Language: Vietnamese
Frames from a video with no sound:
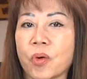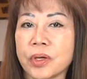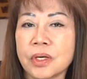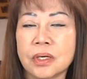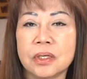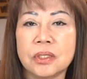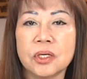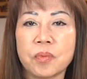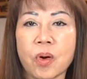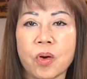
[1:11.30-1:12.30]
mỗi người
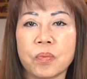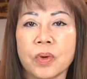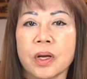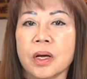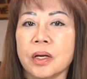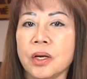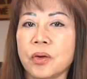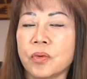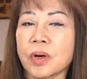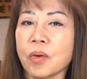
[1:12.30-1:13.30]
như một
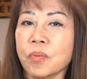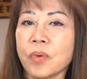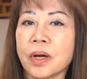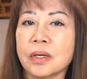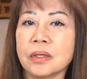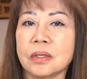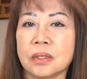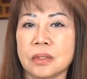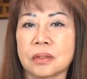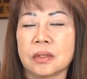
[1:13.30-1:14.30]
đều không quên
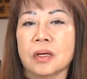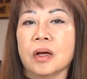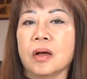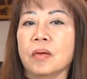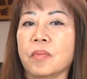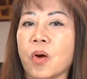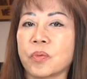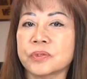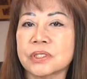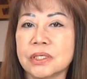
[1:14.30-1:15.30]
được
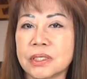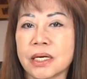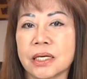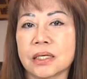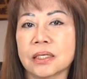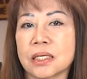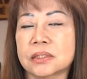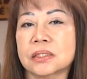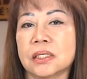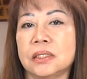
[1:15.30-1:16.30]
một sự kiện lịch
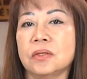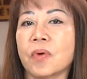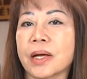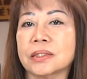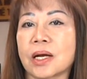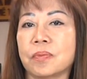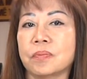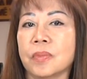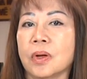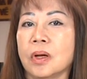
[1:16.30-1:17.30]
sử quan trọng
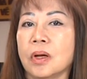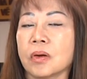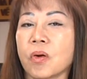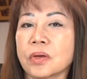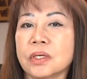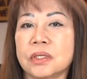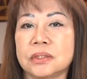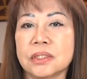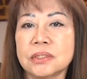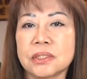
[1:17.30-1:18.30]
con
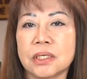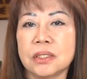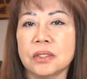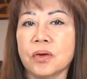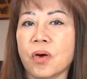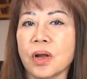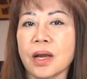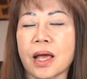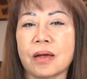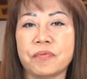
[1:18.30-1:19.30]
đường chính trị đó
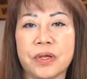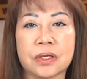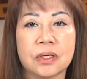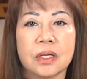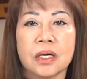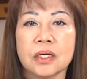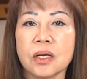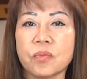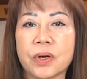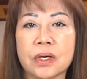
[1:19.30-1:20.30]
là việc
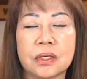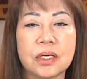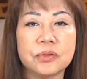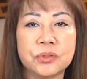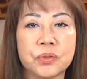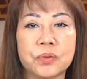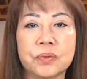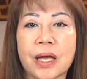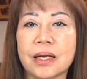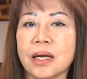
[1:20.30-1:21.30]
Đức Quỳnh giáo
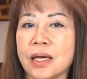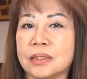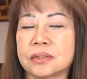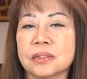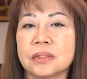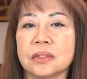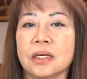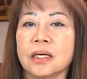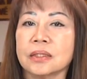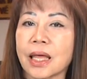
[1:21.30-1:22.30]
chủ đã đề xướng
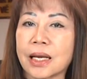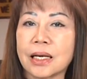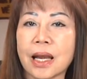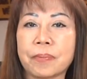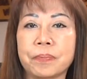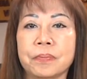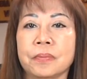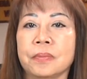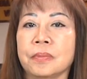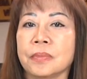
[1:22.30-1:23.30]
thành lập
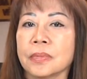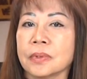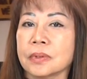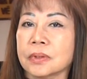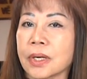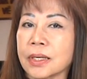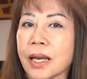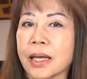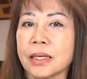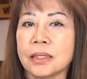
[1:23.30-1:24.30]
cách
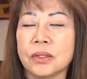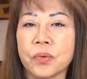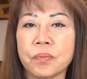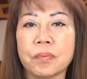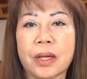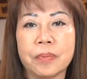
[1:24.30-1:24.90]
nay đúng